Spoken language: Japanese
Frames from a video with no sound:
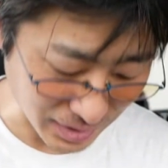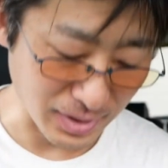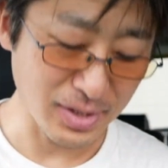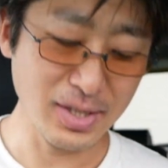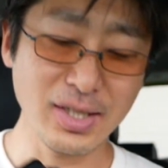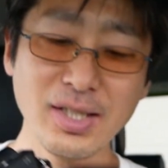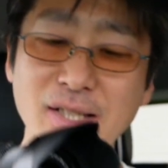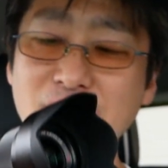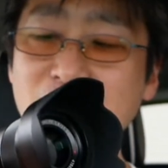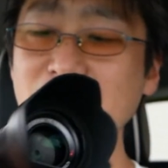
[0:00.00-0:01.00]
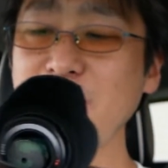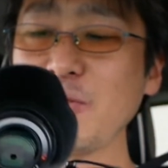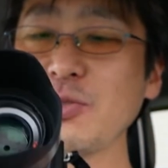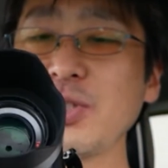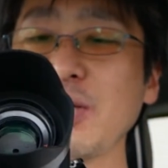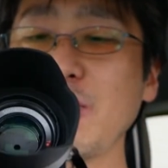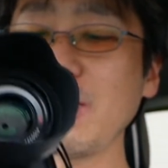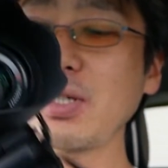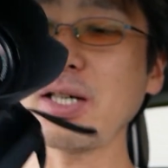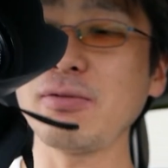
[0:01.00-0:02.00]
はいえー、ということで
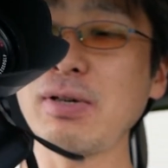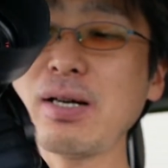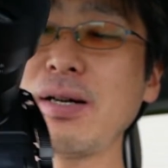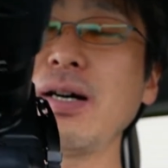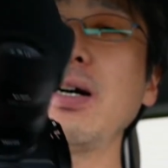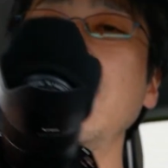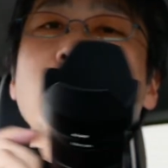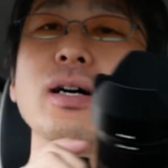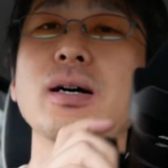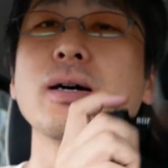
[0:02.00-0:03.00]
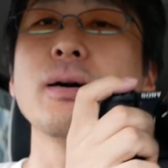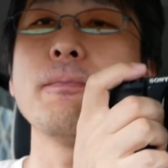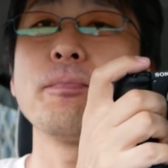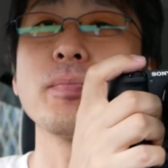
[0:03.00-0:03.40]
今回は、あ